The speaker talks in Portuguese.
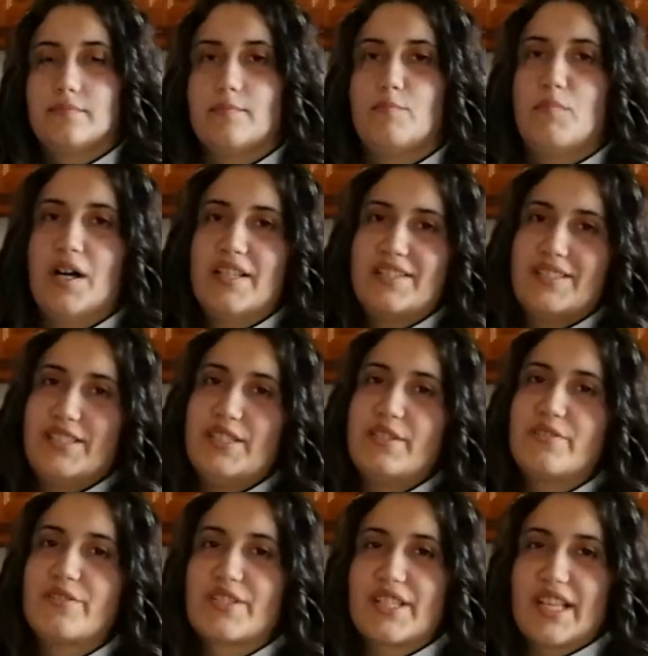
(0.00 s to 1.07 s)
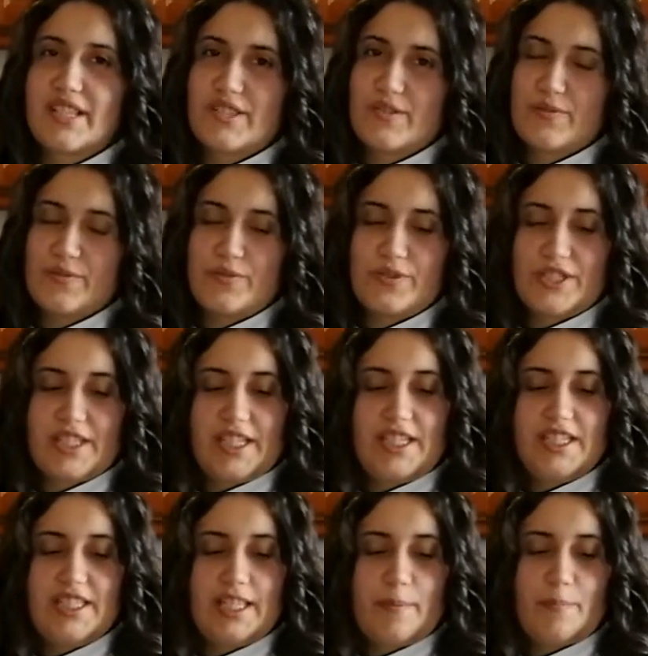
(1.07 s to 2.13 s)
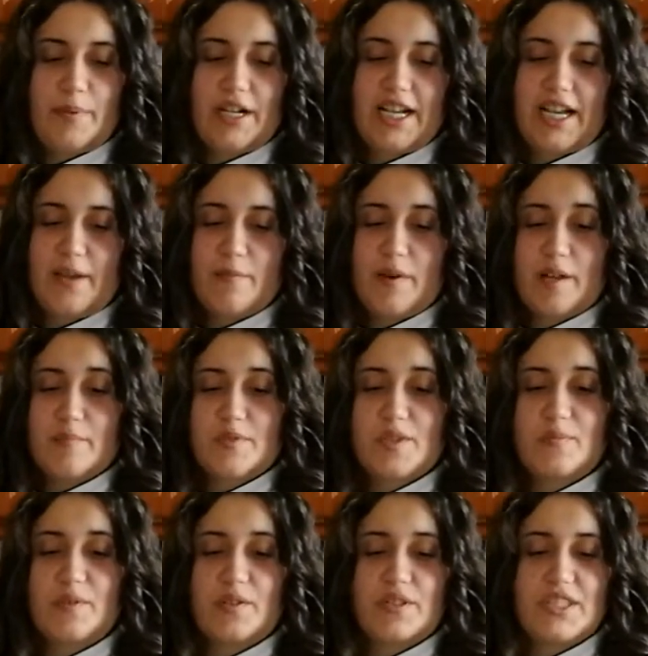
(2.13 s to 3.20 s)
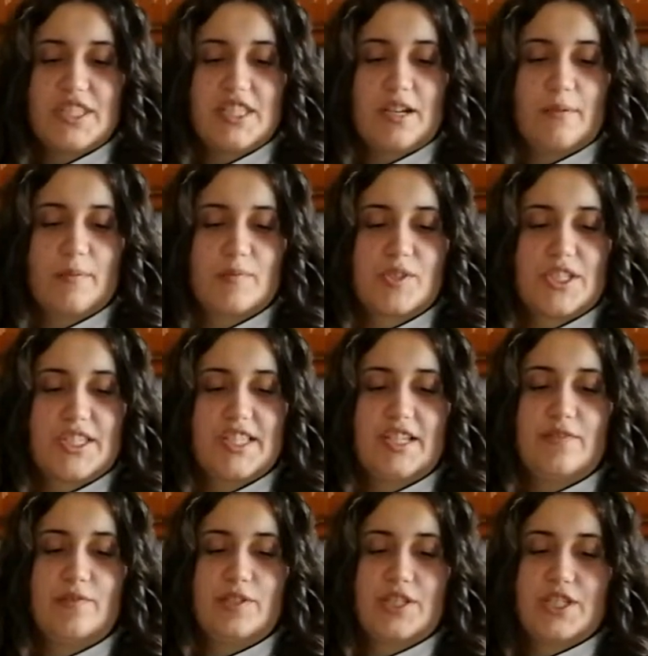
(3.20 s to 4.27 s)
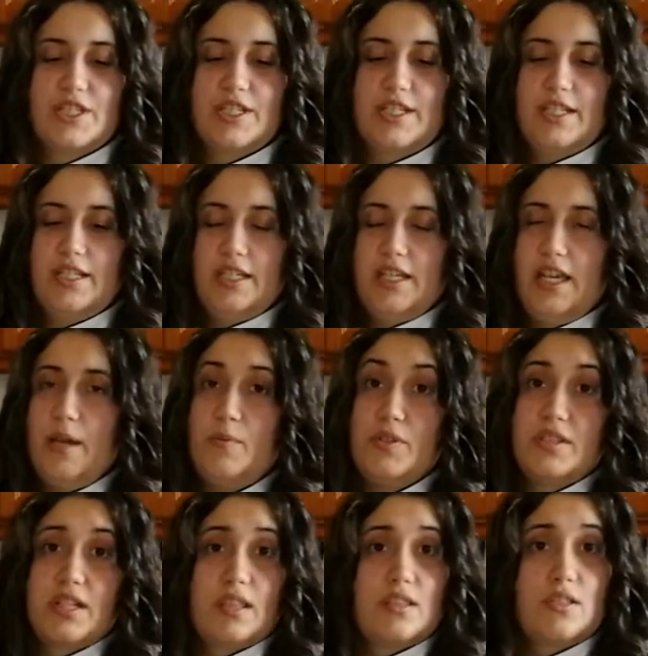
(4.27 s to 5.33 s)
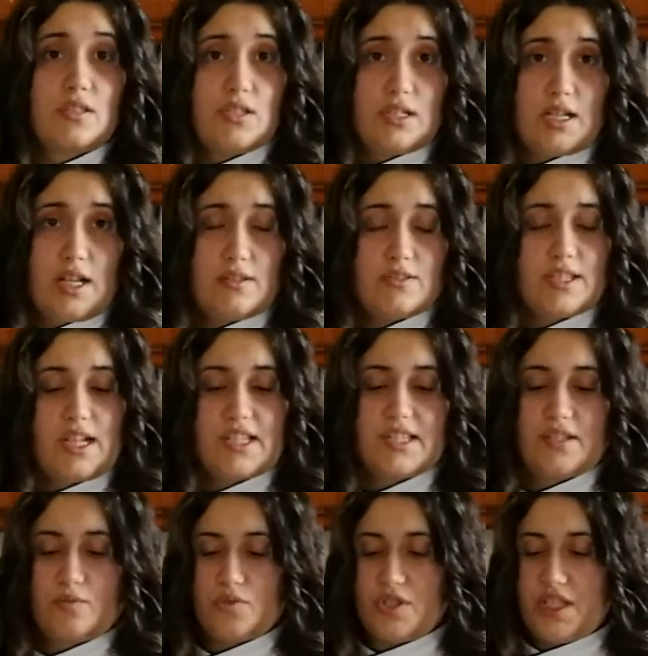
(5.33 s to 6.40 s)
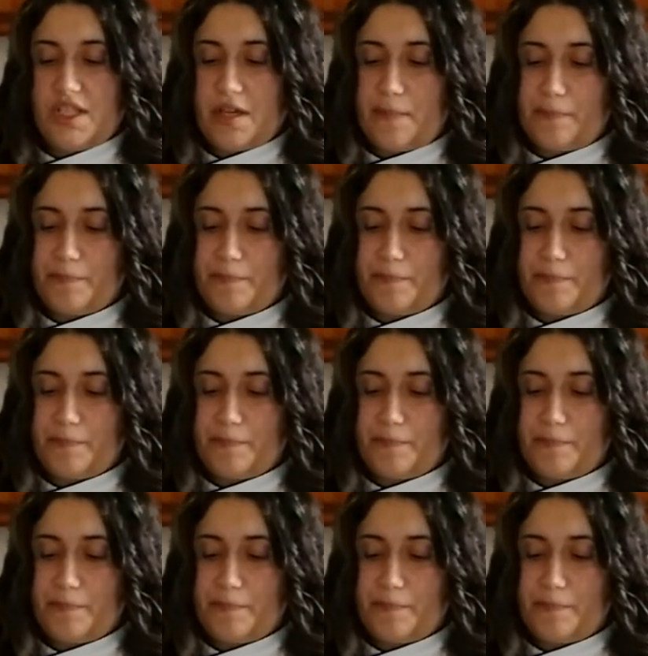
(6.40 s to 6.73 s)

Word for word: Maldinha, não se assustem. Isto é para queimarmos uma coisinha que vamos fazer hoje. É muito tradicional usar-se na cozinha.